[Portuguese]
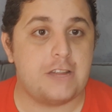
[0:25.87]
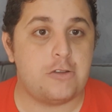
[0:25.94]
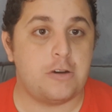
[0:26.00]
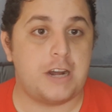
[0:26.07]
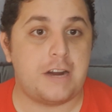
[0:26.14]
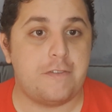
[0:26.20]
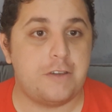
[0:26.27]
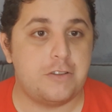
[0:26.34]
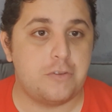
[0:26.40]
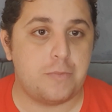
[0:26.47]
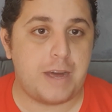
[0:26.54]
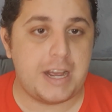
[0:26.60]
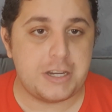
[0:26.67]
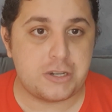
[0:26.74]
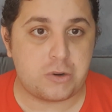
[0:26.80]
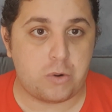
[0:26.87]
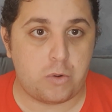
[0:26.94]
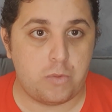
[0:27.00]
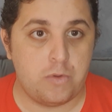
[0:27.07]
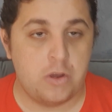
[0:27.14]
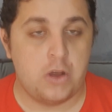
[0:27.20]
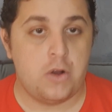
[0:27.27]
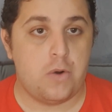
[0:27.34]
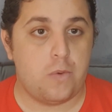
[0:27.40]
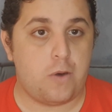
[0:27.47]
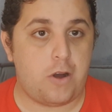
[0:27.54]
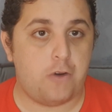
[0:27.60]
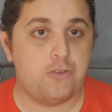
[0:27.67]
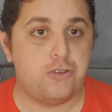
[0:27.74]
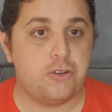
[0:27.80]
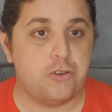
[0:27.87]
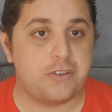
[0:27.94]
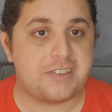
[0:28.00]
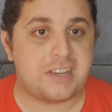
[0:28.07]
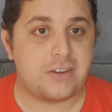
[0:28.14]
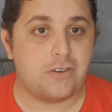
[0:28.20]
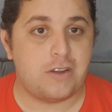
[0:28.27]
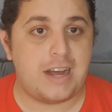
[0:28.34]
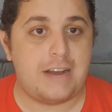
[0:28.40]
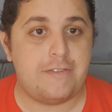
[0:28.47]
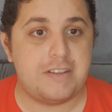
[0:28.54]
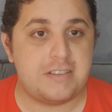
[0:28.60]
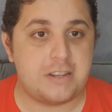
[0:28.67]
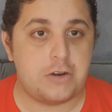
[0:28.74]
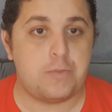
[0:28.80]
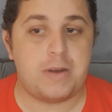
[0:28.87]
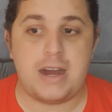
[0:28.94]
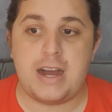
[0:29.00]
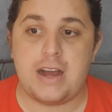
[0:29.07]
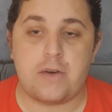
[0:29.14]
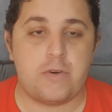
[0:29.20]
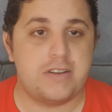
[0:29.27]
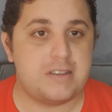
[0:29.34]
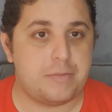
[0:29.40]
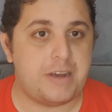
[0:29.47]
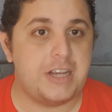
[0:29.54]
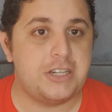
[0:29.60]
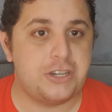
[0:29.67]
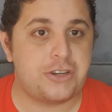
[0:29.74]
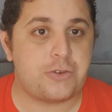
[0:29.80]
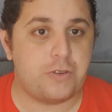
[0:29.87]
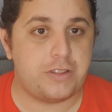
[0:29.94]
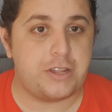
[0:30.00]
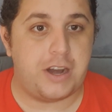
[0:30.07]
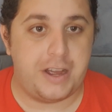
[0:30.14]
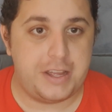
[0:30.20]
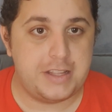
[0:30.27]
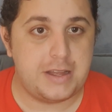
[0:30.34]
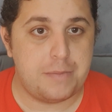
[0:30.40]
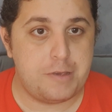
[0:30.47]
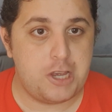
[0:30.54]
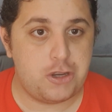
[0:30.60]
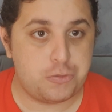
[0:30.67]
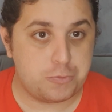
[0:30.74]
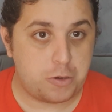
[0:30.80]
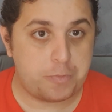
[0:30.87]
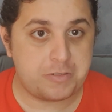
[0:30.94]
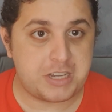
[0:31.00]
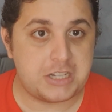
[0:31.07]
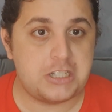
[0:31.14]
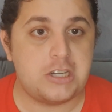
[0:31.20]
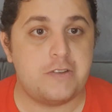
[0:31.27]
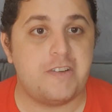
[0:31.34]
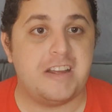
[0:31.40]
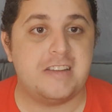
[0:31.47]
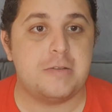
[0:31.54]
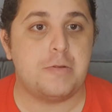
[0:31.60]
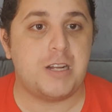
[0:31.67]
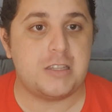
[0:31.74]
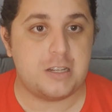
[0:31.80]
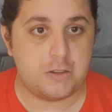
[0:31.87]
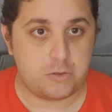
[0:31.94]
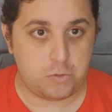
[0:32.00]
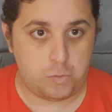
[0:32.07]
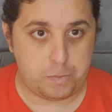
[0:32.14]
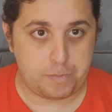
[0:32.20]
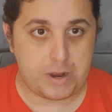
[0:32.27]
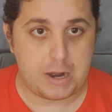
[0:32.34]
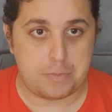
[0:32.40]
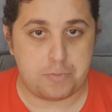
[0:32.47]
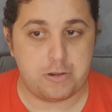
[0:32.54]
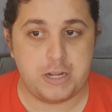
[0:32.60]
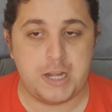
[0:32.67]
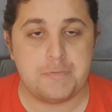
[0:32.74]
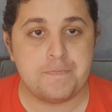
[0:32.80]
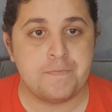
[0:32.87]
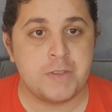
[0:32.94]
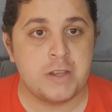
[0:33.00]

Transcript: tô gravando mais com o áudio do celular vai ser uma coisa mais descontraída mesmo, como se a gente estivesse batendo um papo, né?